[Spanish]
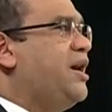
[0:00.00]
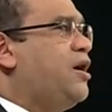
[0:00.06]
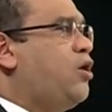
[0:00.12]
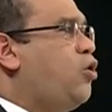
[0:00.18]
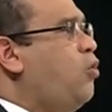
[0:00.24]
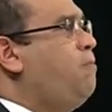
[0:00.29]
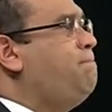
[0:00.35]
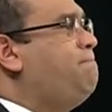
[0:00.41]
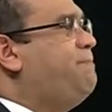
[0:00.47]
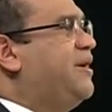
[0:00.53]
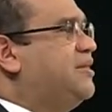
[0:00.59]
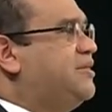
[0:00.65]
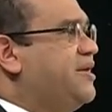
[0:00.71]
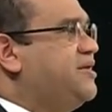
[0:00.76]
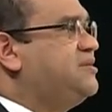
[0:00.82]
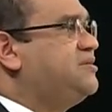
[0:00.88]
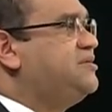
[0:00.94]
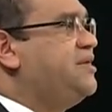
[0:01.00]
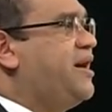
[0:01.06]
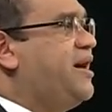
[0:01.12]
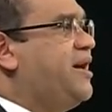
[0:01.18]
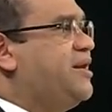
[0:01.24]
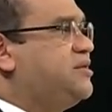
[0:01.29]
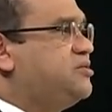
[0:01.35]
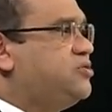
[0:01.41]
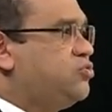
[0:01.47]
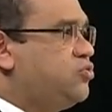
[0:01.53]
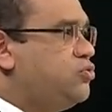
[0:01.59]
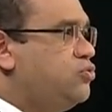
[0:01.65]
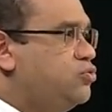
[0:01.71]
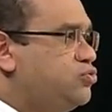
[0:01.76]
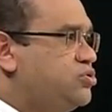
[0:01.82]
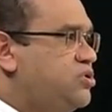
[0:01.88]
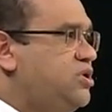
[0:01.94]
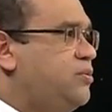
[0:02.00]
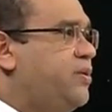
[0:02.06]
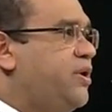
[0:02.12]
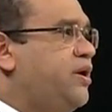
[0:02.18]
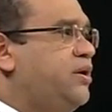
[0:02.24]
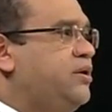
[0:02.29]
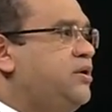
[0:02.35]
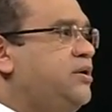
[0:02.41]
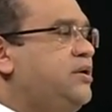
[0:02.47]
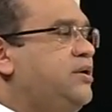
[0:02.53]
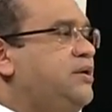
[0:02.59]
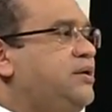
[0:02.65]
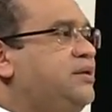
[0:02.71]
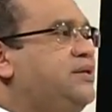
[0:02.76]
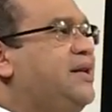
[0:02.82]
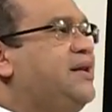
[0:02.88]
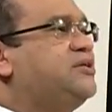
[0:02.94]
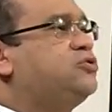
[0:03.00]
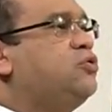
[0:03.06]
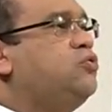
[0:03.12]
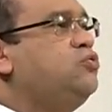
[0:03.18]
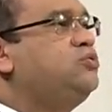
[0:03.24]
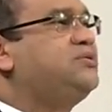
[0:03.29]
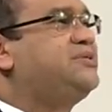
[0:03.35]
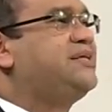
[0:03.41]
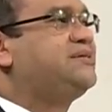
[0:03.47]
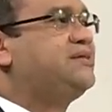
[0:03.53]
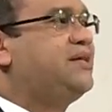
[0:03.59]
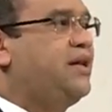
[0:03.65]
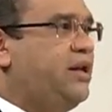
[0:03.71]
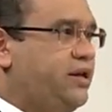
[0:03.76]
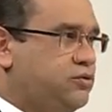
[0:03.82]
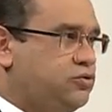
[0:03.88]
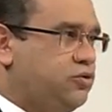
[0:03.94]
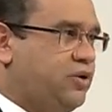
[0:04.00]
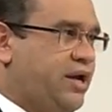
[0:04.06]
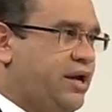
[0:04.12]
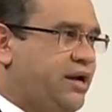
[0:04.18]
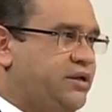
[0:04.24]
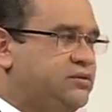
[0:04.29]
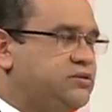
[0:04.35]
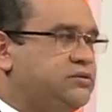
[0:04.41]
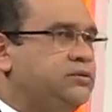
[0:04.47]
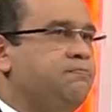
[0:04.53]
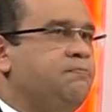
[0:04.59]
competencia exclusiva de las juntas electorales.